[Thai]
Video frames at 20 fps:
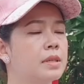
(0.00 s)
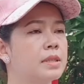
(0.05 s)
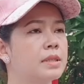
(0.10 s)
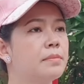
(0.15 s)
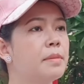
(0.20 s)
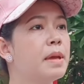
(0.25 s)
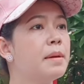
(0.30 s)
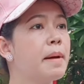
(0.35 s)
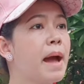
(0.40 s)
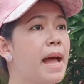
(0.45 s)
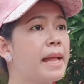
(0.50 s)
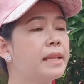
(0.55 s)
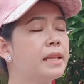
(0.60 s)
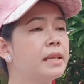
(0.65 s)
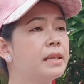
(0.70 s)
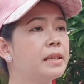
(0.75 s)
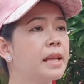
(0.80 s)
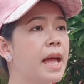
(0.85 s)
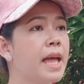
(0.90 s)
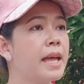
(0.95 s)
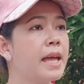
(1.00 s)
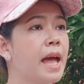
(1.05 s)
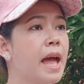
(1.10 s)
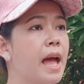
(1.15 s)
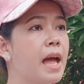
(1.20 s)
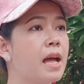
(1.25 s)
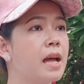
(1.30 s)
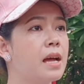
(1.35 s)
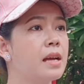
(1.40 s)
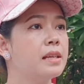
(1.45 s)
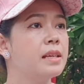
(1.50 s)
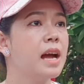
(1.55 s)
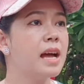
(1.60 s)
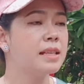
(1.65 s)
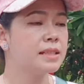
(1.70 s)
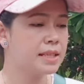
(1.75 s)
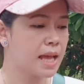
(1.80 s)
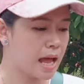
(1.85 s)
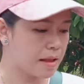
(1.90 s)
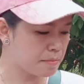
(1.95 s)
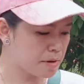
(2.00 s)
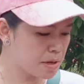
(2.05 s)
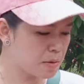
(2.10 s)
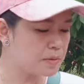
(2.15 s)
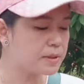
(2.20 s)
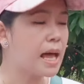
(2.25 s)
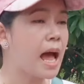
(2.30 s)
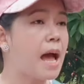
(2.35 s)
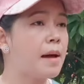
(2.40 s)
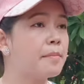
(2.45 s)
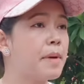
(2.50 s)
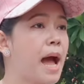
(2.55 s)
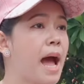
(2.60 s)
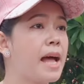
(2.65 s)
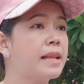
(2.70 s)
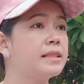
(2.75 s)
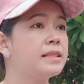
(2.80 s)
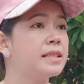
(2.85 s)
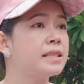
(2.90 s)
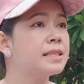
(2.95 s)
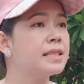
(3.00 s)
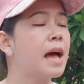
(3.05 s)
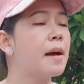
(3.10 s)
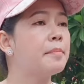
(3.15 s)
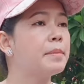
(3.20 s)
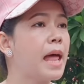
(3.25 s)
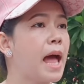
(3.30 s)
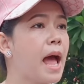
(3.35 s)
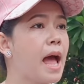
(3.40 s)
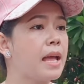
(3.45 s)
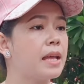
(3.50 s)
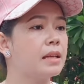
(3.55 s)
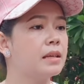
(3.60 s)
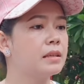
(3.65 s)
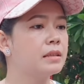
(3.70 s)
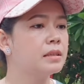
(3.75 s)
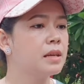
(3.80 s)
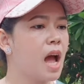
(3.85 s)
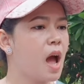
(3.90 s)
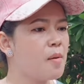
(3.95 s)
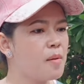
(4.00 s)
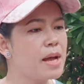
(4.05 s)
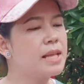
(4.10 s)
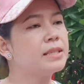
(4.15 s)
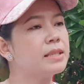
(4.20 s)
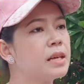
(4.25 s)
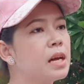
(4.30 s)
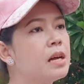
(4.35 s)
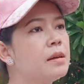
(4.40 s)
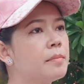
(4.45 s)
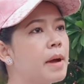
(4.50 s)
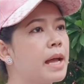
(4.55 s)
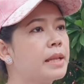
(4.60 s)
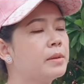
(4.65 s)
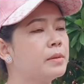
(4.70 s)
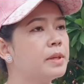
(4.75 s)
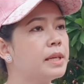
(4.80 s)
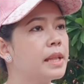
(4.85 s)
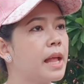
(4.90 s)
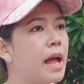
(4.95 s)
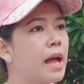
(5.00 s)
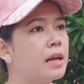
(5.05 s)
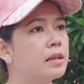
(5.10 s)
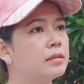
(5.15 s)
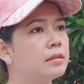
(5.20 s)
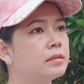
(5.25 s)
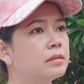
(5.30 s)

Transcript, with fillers: จะมีพันหนึ่งได้ไง เงินฉันมีอยู่สามพันฉันจำได้ เอาเงินฉันเคยมาเดี๋ยวนี้นะ